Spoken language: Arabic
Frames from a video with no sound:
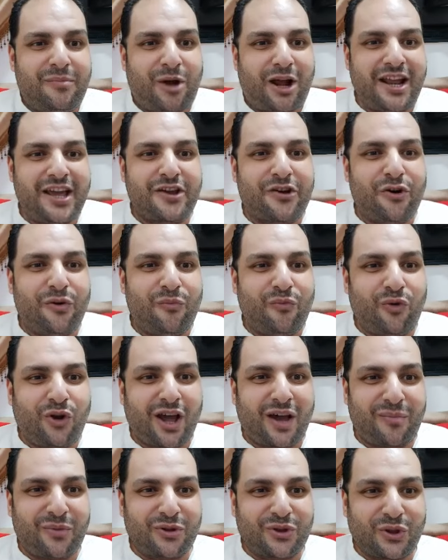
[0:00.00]
السلام عليكم
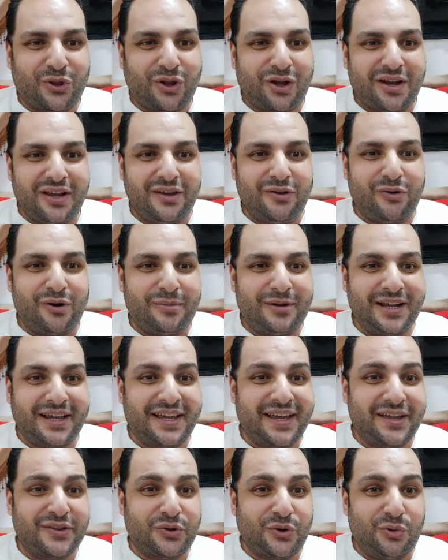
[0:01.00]
ورحمة الله
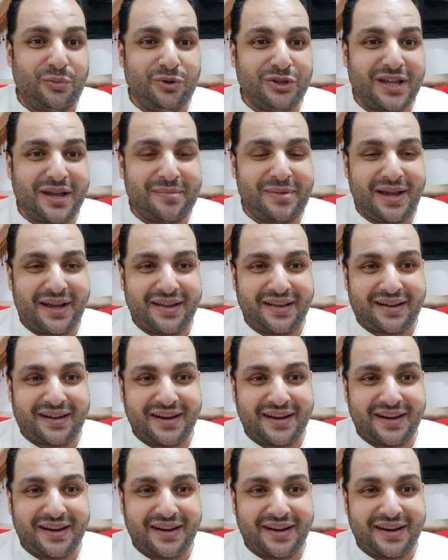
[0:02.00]
وبركاته متابعي